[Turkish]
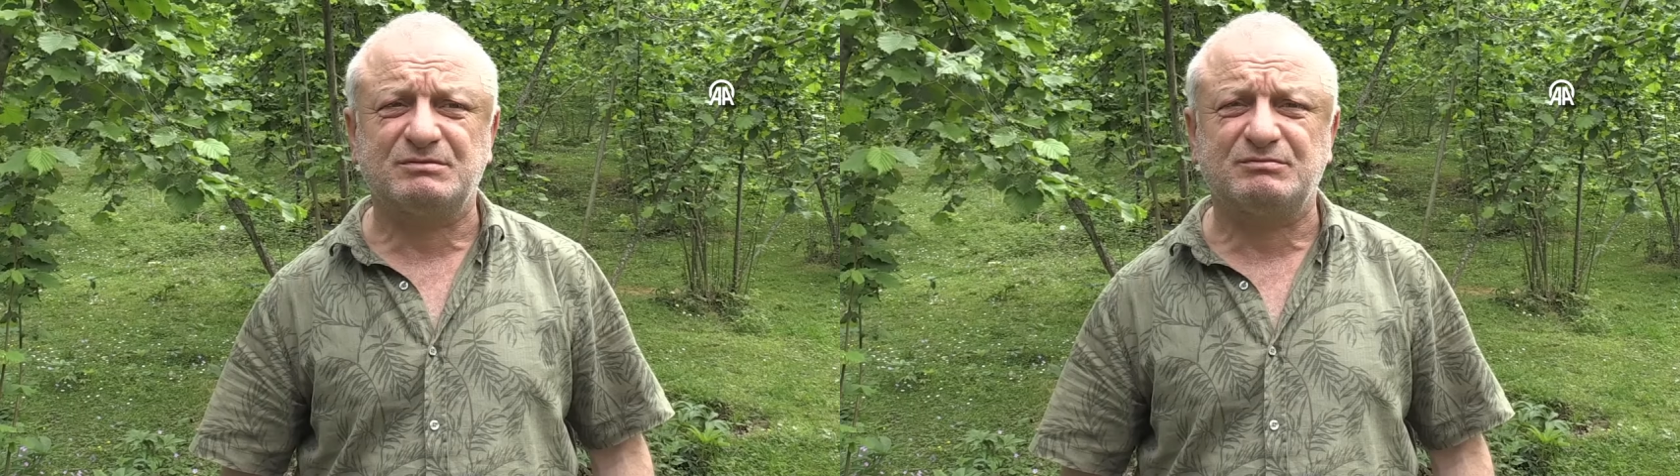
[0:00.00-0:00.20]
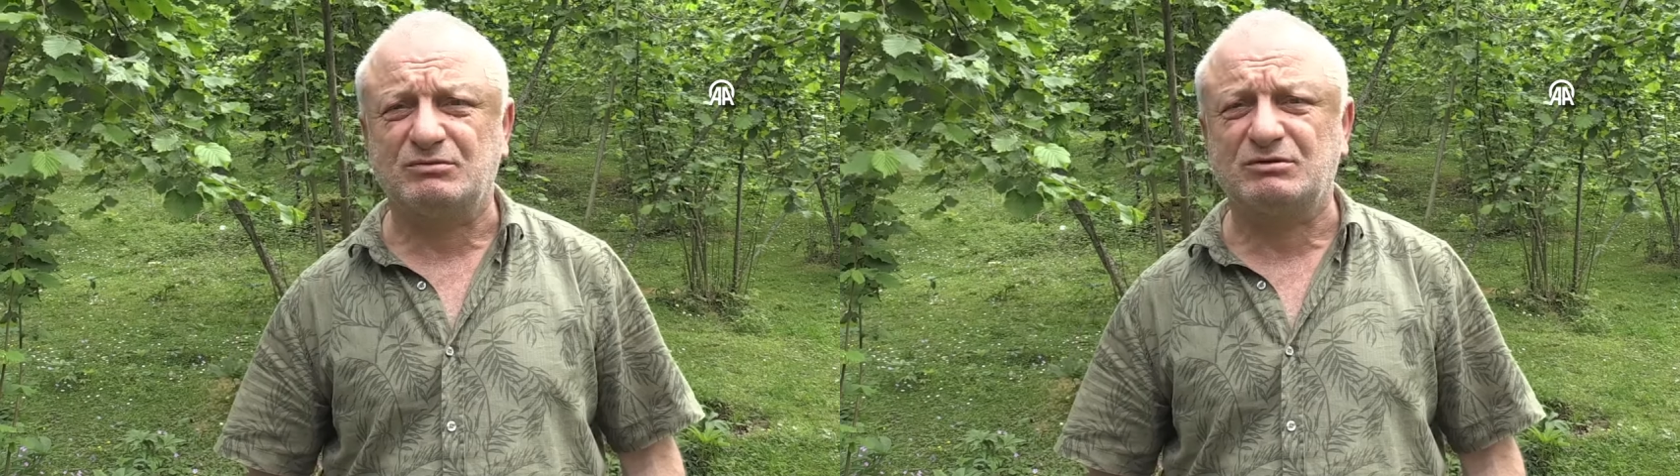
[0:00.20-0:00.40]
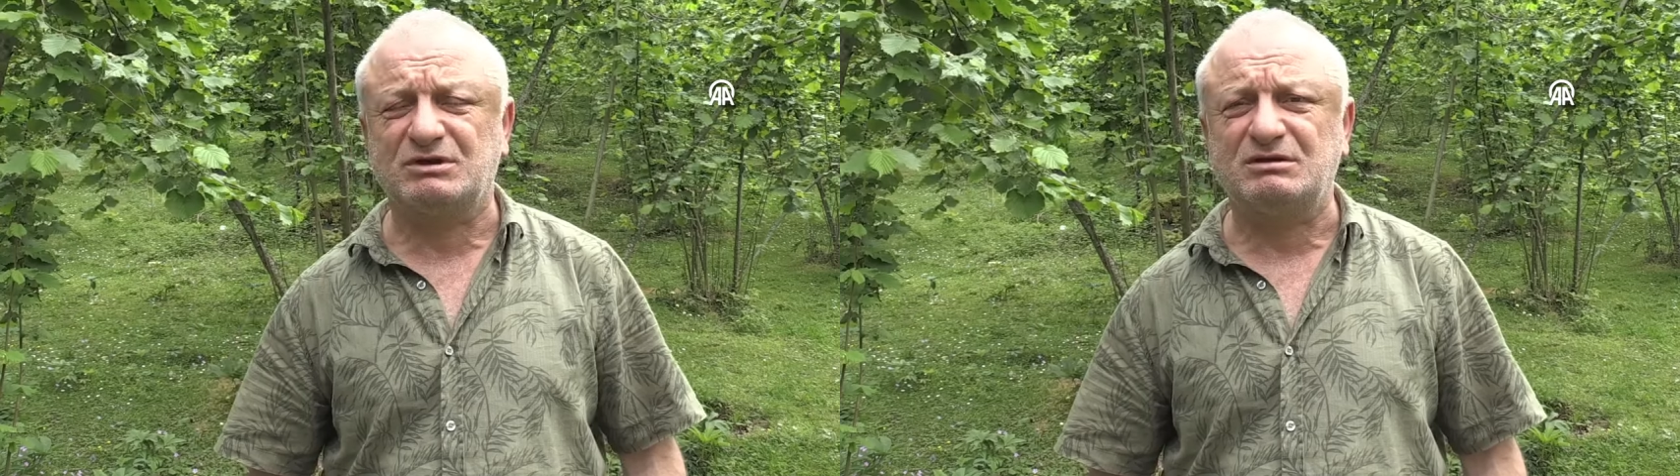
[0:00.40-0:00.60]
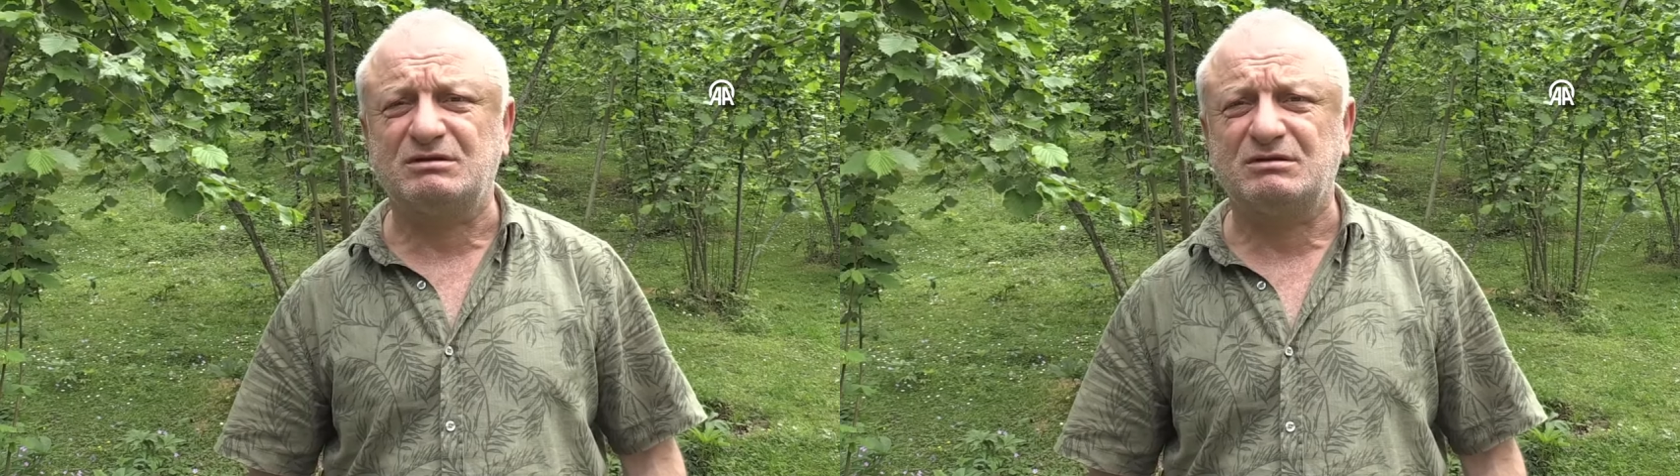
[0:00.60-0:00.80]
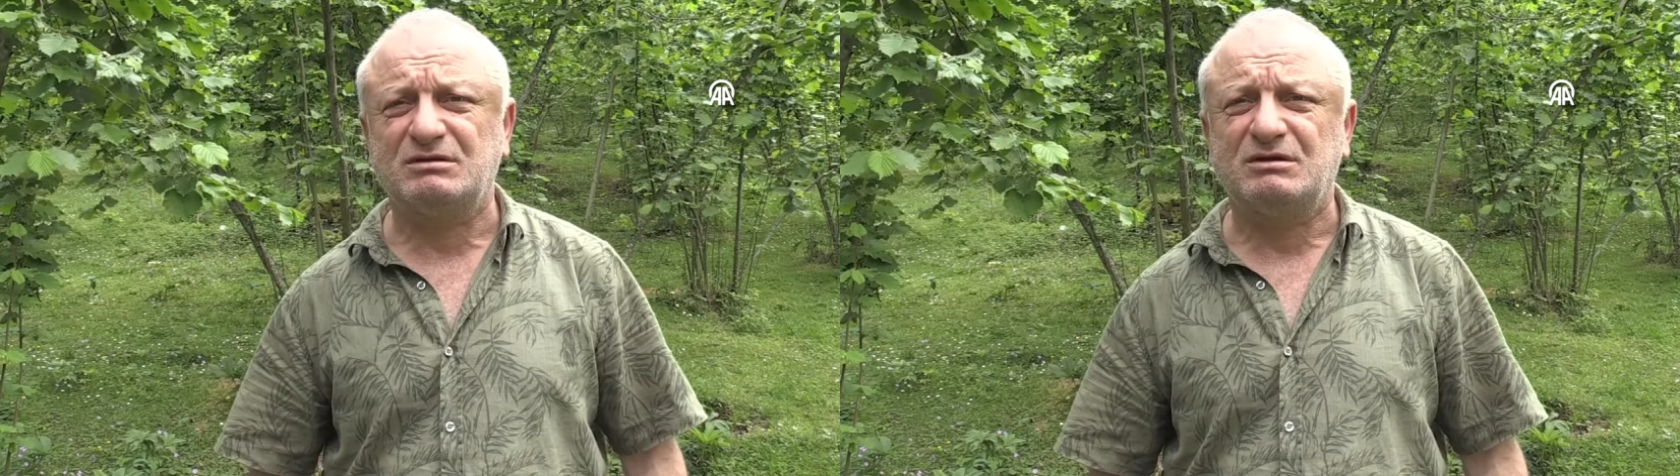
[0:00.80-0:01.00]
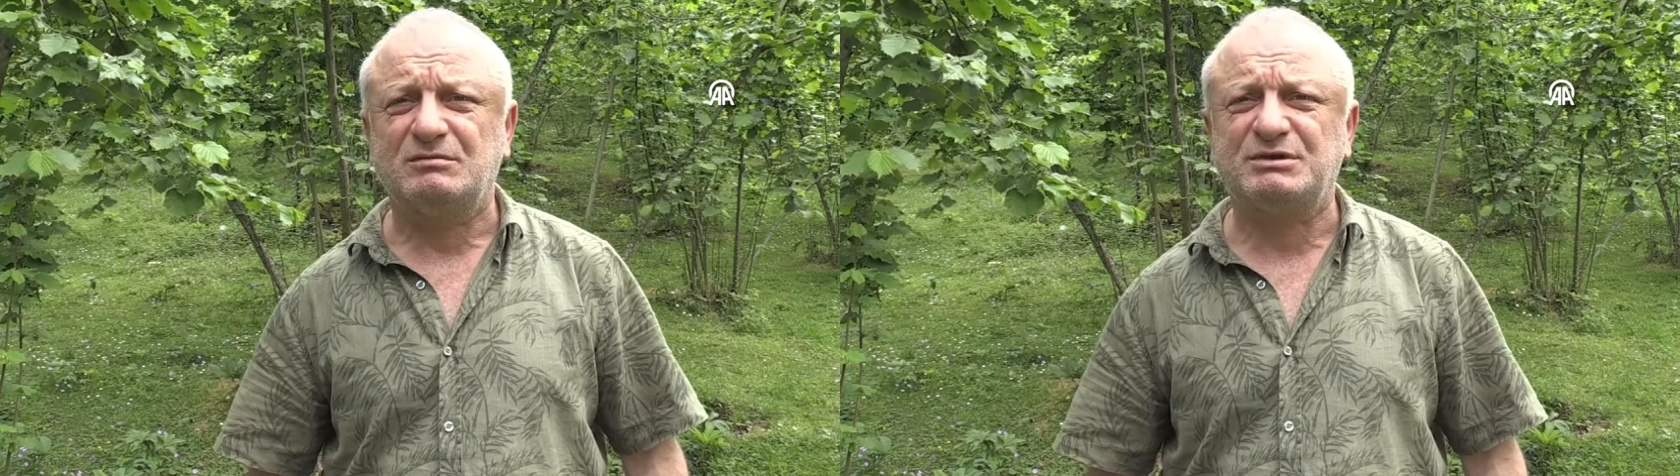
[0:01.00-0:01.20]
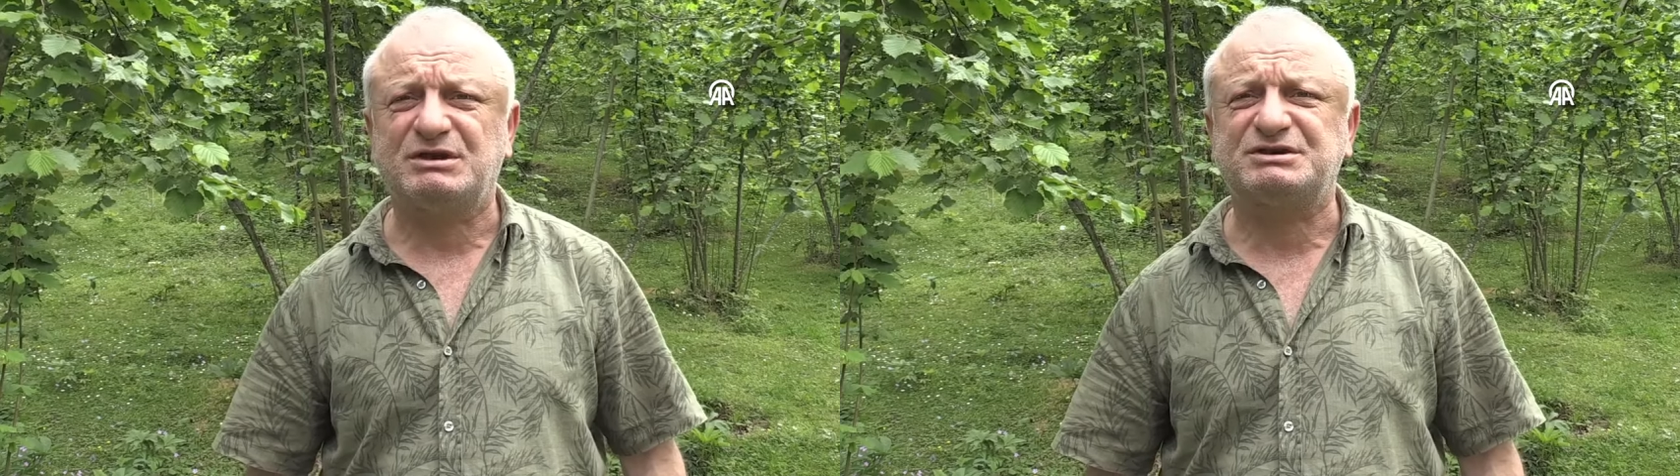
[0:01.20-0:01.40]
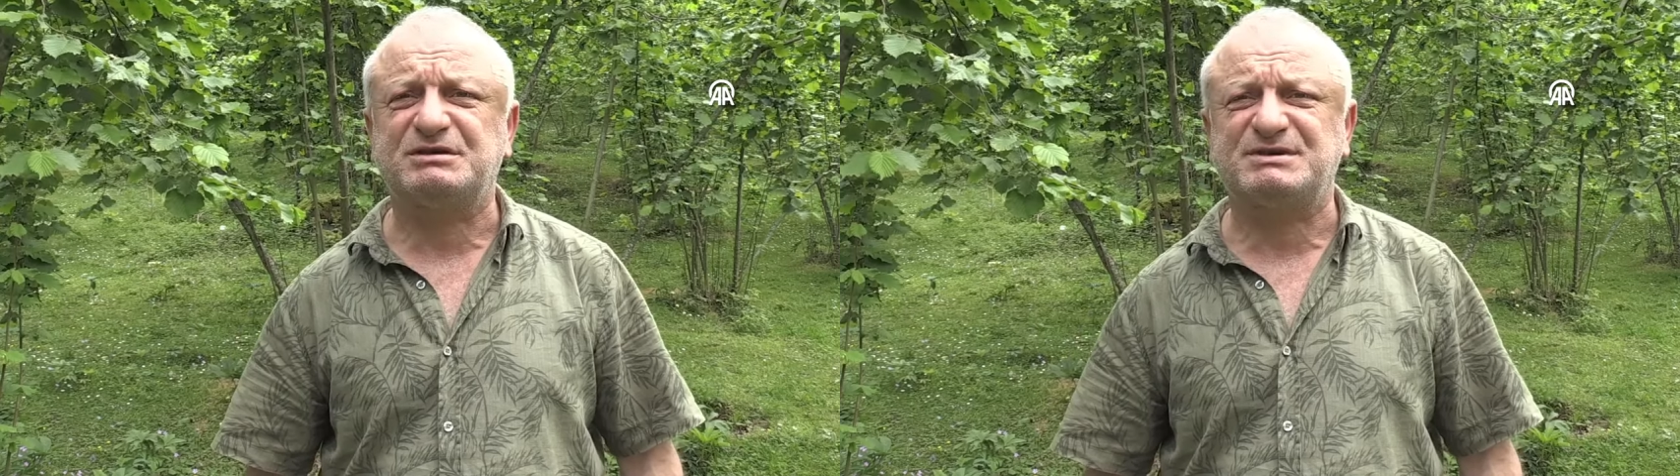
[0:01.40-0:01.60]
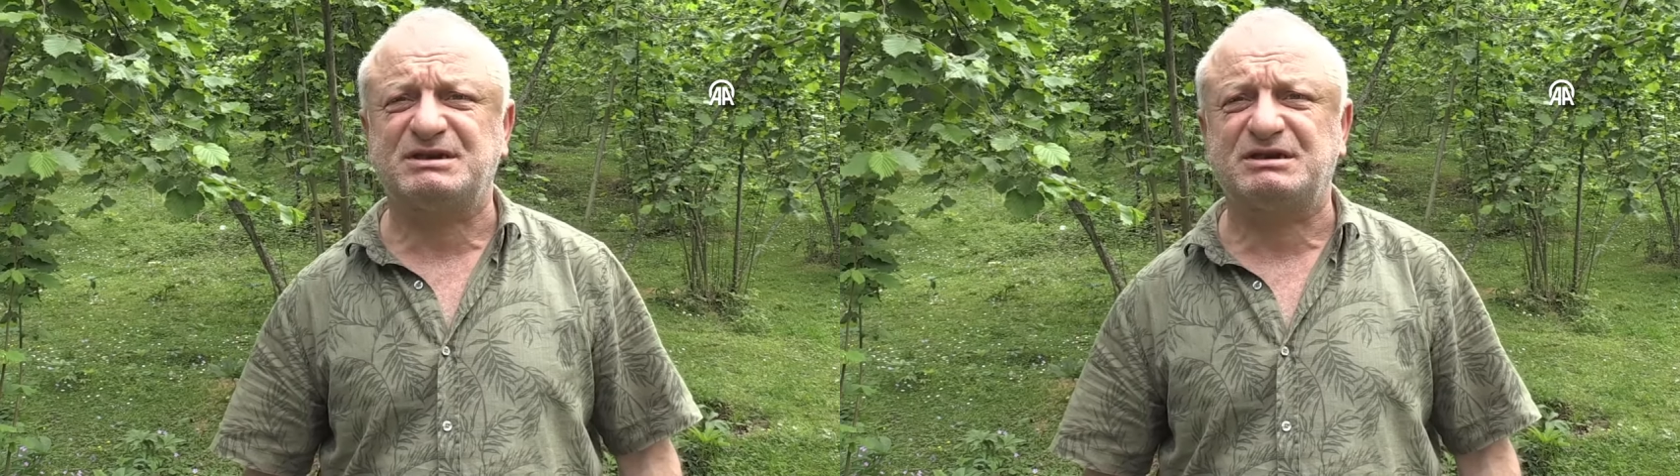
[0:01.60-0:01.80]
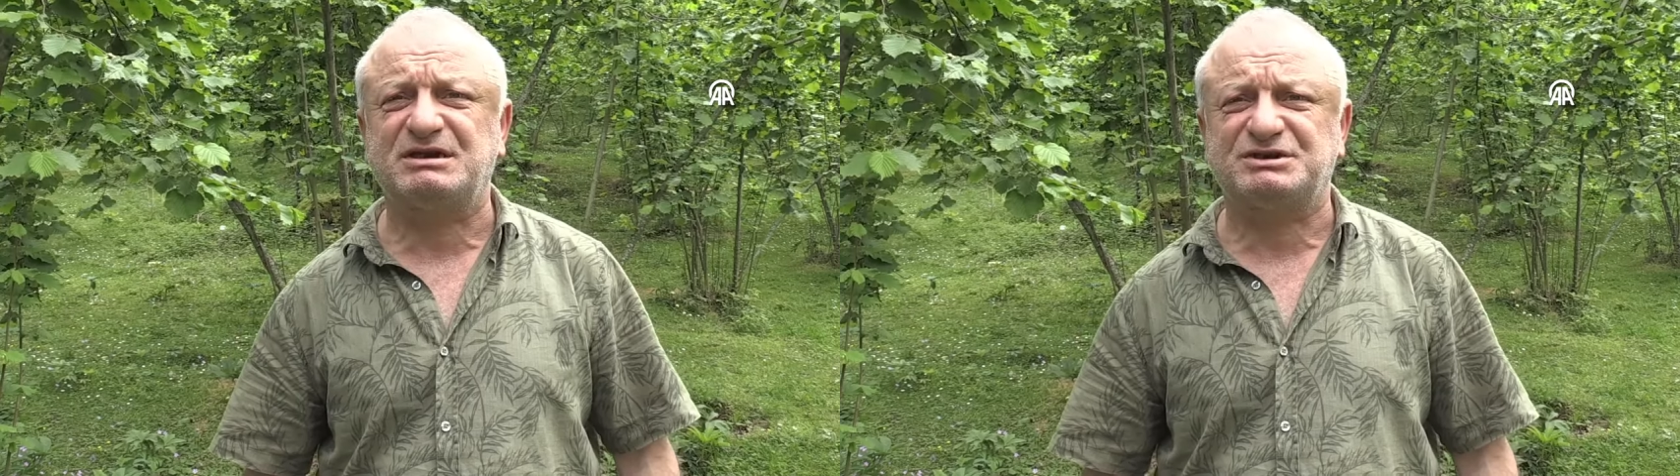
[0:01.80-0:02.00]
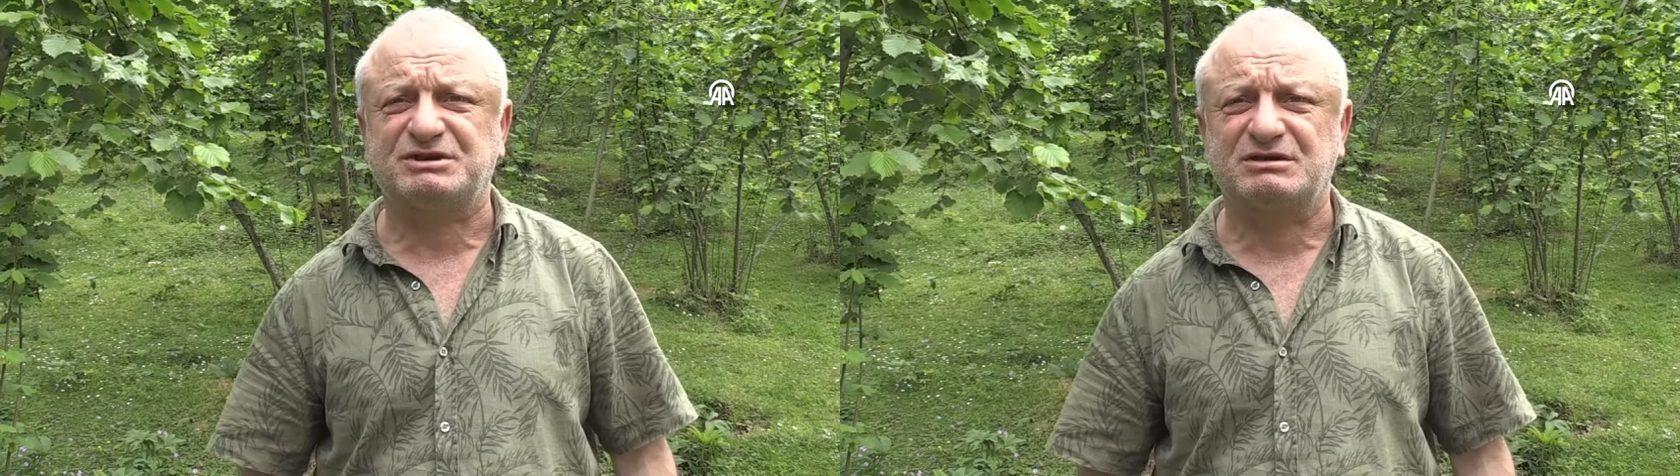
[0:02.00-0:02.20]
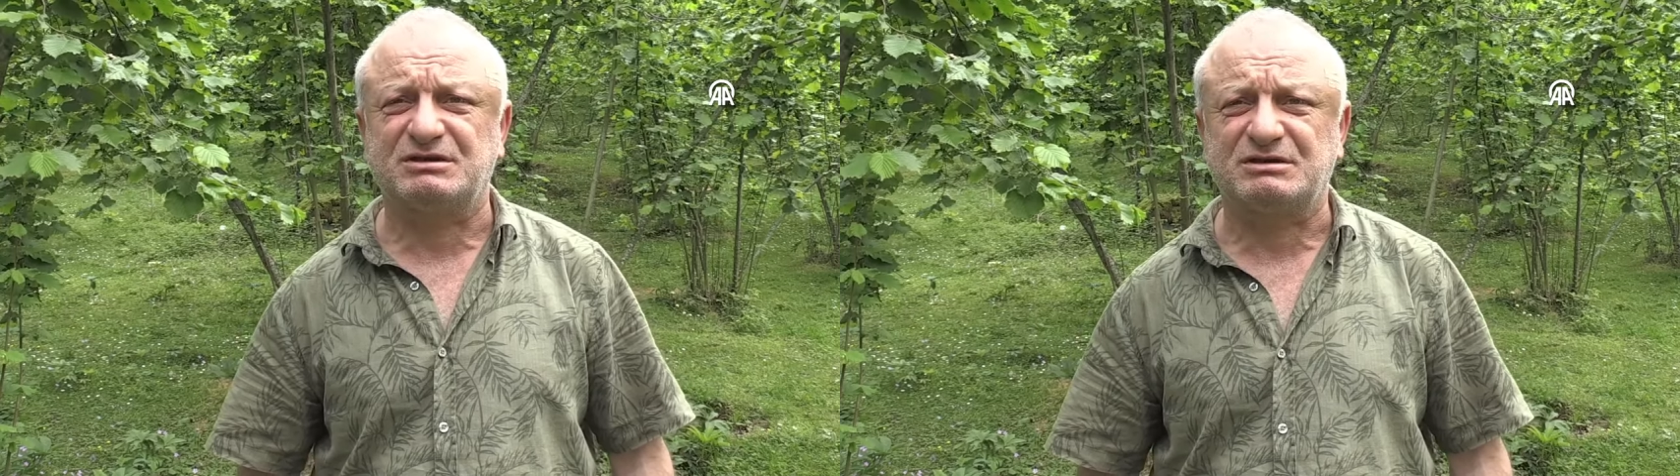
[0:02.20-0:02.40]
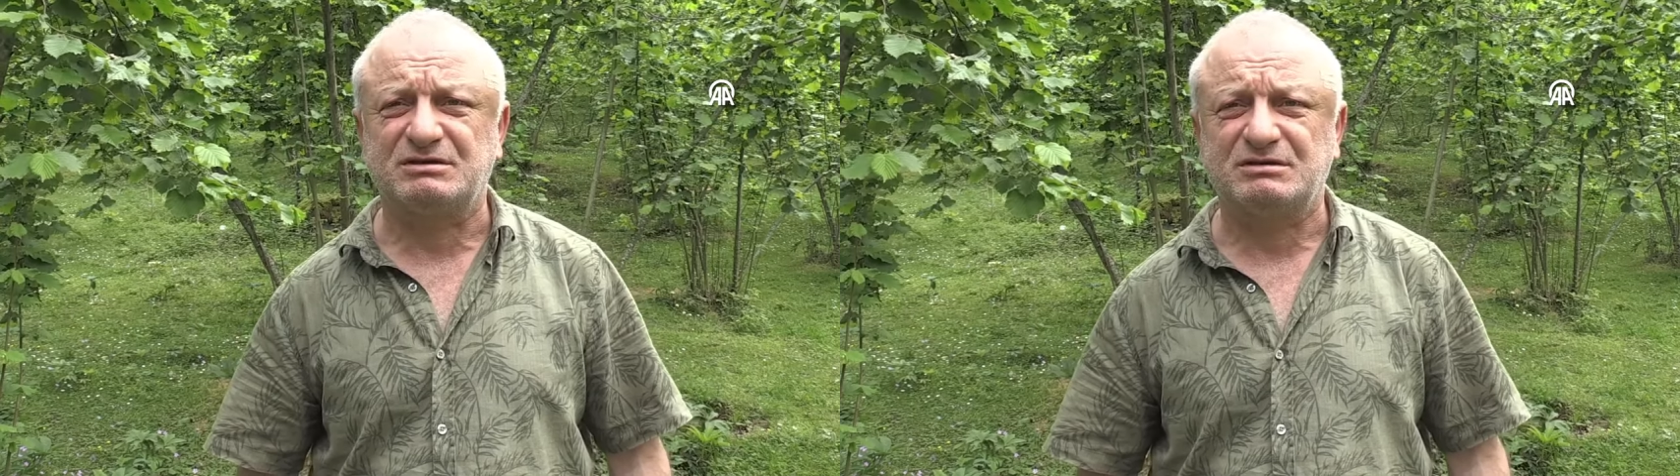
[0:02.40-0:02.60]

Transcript: Buradan bir tane Şemsettin'e çıktılar.